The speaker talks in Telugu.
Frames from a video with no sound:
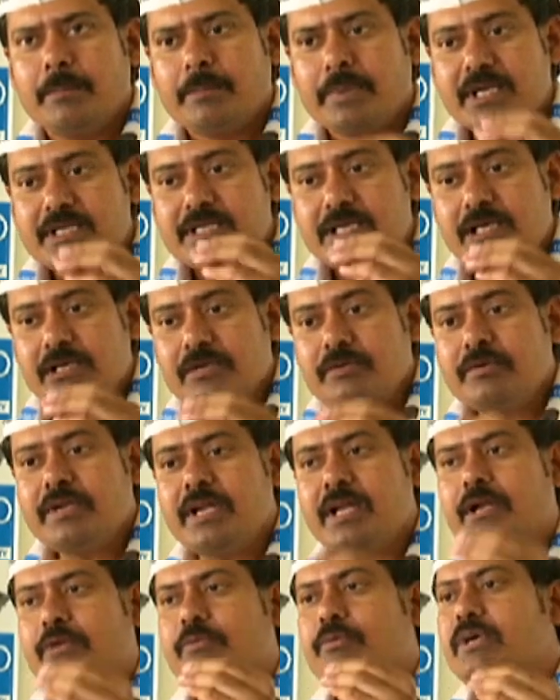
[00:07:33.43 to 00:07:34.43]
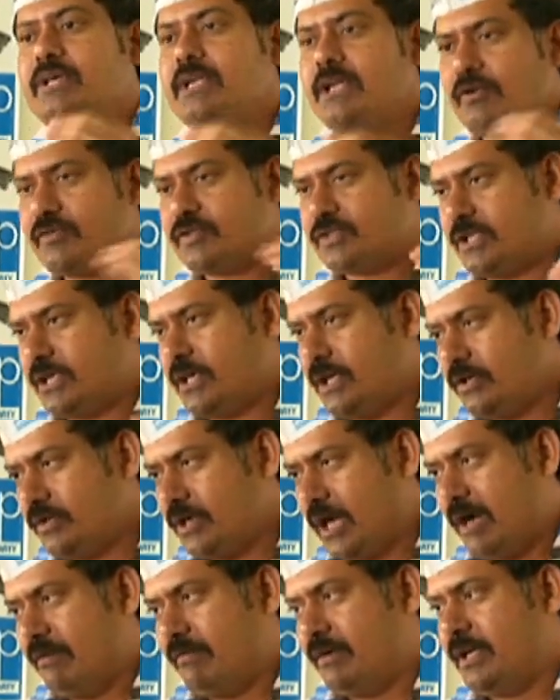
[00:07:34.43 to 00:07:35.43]
ప్రజలకు ఎటువంటి అవసరాలు
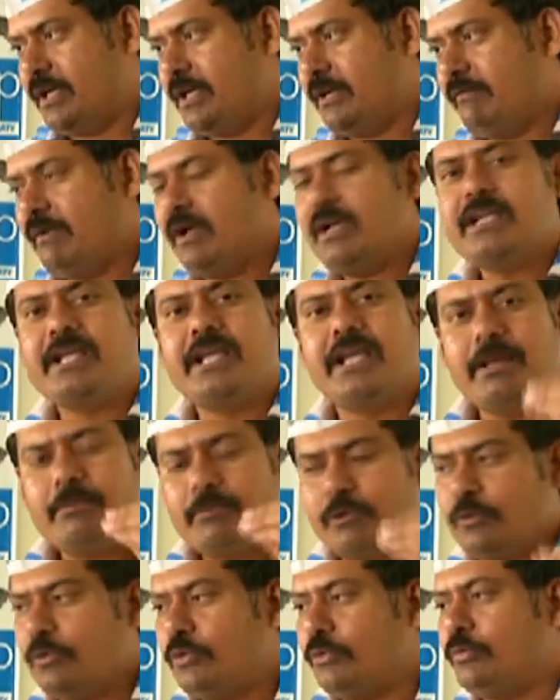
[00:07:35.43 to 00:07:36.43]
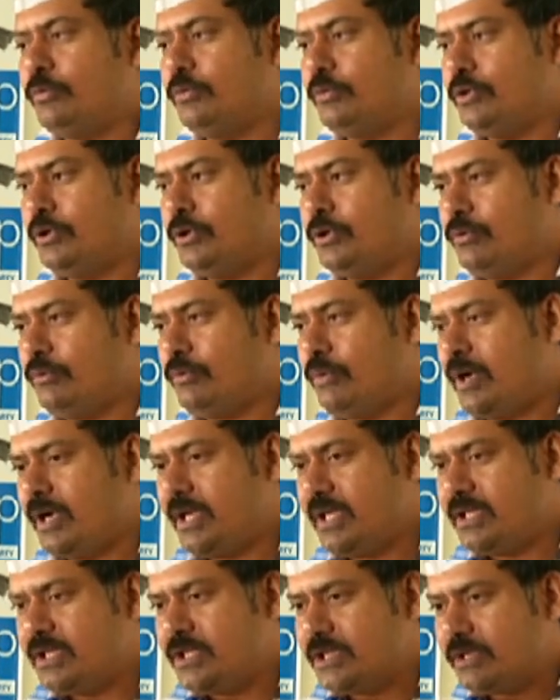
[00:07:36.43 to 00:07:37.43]
కావాలి వాళ్ళు ఏం కోరుకుంటున్నారు
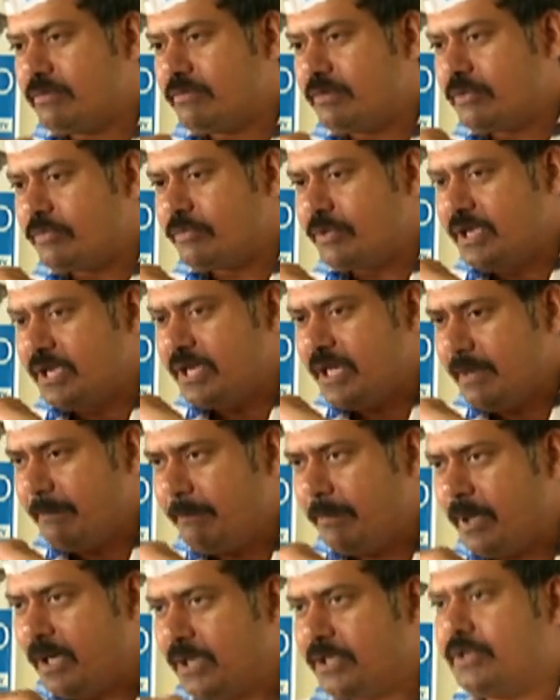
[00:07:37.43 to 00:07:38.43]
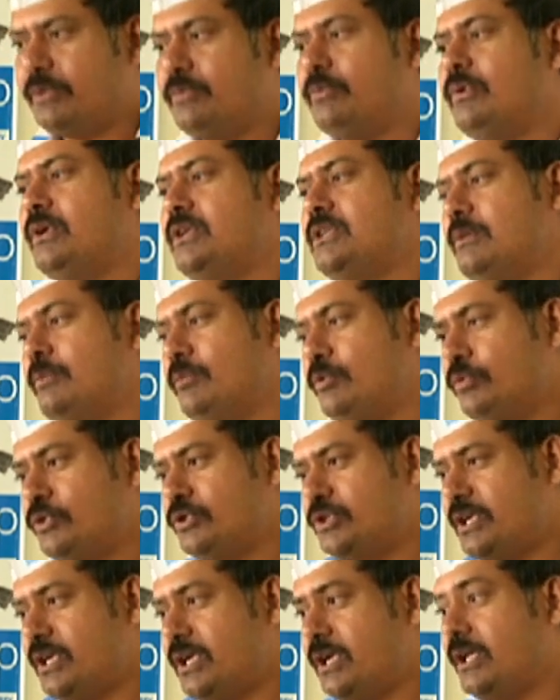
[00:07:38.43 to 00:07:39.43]
అనేది ఇంతవరకు ఏ పార్టీ కూడా
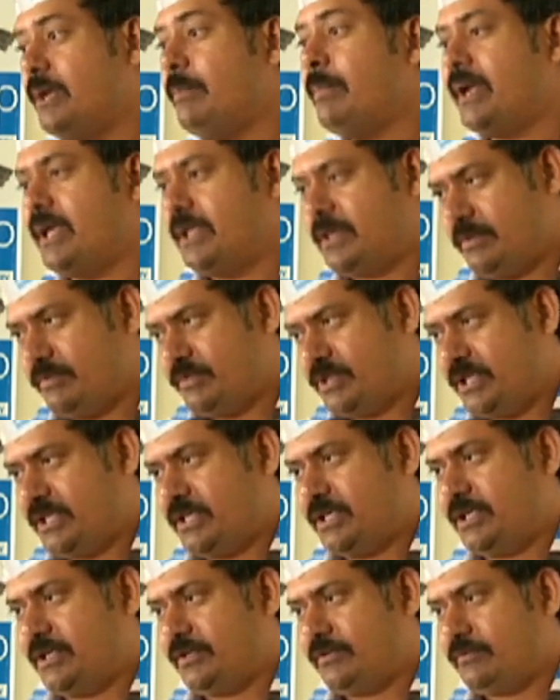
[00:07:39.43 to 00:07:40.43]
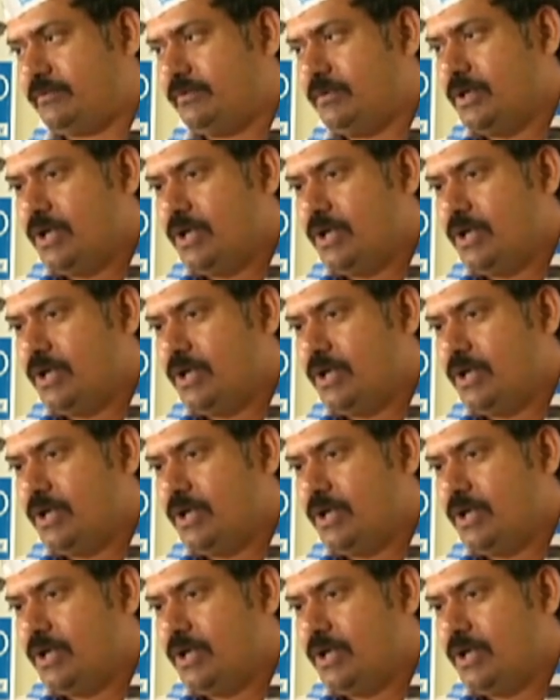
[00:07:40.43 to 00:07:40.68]
సమకూర్చడానికి ప్రయత్నం చేయట్లేదు